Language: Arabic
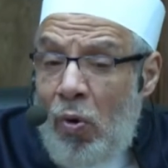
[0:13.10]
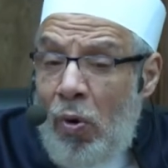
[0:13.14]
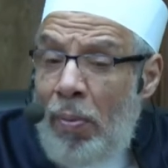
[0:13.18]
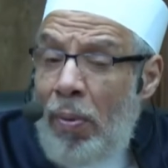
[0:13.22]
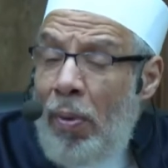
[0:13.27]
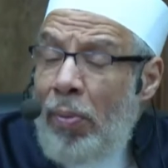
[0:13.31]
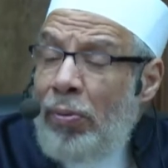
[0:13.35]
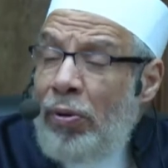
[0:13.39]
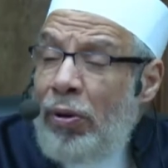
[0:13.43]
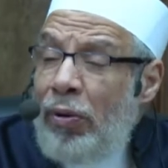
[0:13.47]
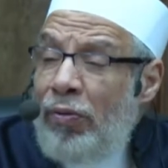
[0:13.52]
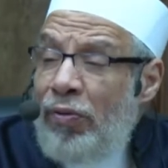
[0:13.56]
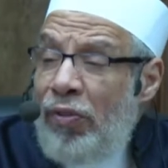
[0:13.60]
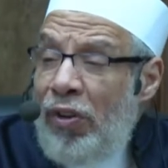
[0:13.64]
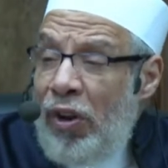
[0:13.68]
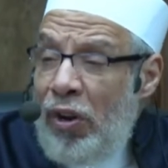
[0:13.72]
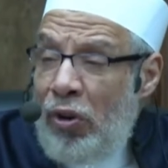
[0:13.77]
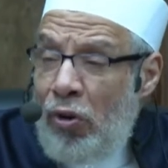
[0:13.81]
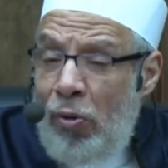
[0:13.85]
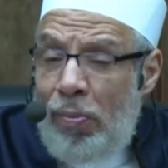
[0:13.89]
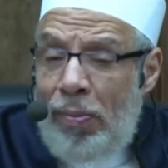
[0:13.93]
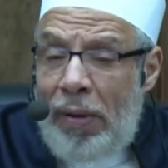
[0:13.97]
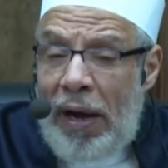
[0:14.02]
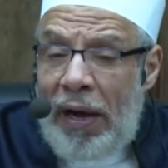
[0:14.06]
وممكن في
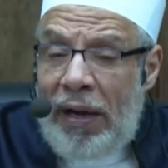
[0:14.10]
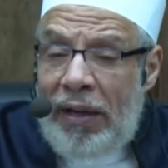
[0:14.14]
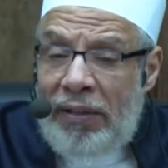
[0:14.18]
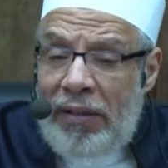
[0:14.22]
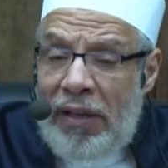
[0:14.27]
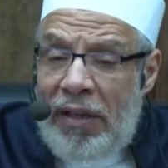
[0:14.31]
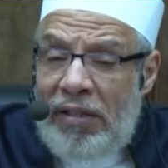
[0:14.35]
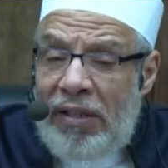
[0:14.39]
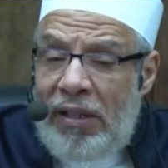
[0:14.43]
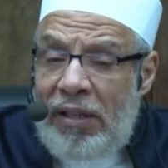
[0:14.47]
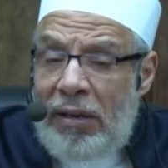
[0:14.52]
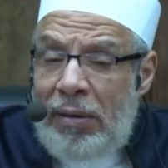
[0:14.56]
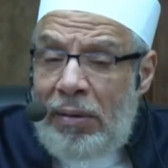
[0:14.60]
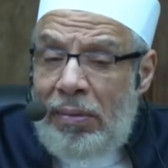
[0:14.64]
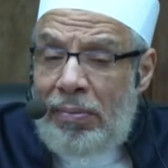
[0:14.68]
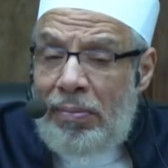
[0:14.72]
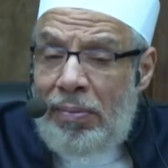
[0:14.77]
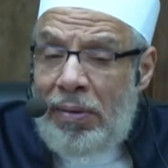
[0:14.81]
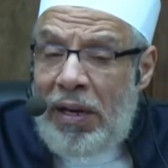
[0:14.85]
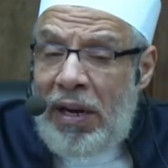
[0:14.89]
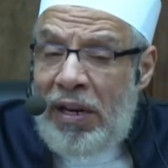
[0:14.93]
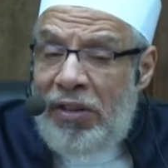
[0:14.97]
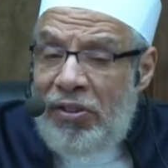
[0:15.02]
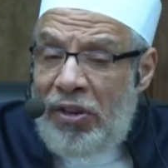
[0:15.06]
اليوم أغتسل
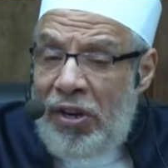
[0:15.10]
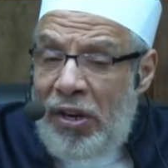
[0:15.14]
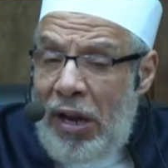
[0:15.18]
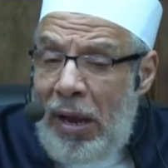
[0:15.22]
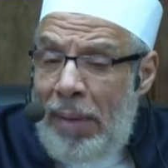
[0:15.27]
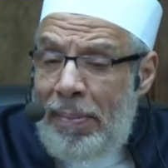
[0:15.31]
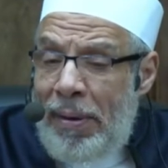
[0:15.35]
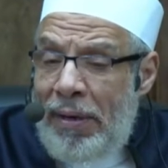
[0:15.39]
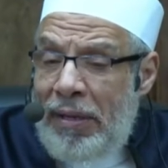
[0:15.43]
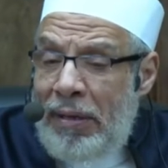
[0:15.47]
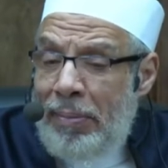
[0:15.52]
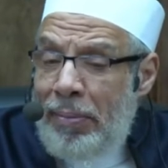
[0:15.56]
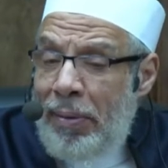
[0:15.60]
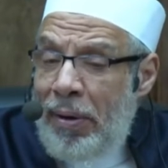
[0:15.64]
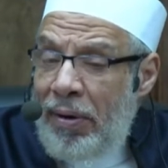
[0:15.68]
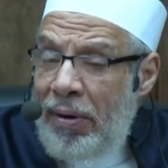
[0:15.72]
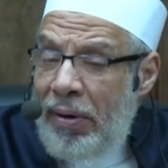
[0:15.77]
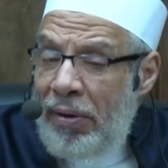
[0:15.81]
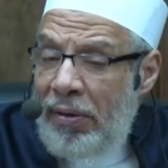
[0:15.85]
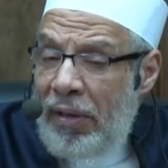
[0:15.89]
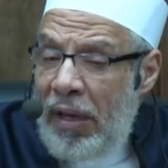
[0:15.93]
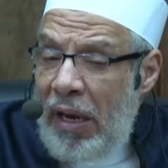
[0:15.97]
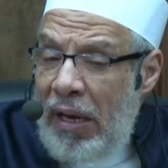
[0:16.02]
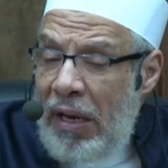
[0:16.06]
من الجنابة
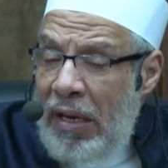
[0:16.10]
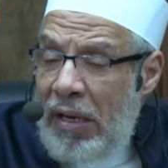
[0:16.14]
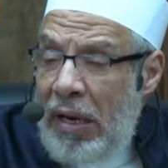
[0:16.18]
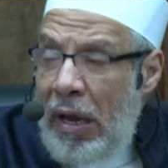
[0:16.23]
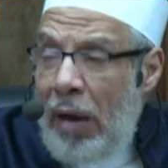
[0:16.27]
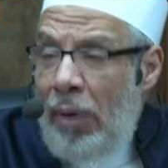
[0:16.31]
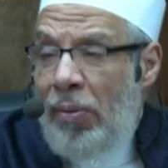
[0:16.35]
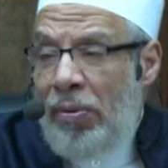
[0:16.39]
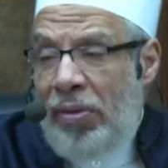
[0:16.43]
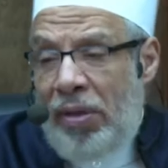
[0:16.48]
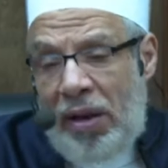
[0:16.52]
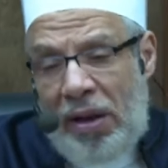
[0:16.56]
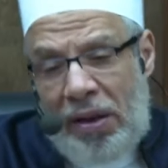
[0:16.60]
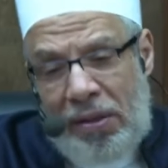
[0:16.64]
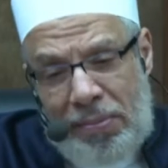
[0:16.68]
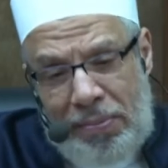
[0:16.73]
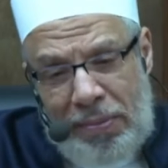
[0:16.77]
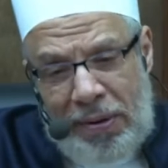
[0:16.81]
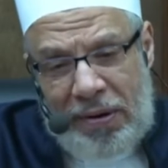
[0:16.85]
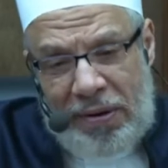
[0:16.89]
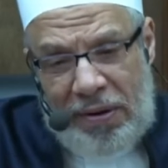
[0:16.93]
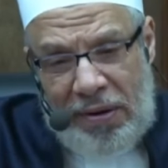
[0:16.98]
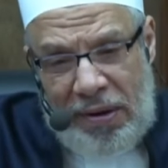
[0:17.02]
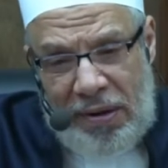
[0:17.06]
مرتين أو ثلاث
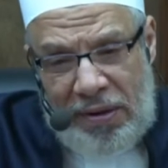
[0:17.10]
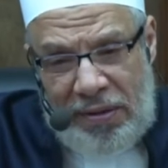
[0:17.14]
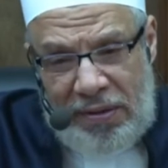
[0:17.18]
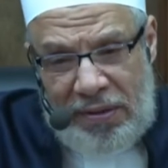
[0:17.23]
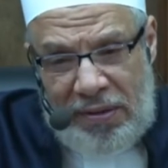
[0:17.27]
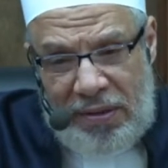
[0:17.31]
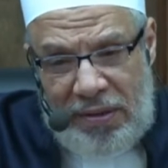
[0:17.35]
مرات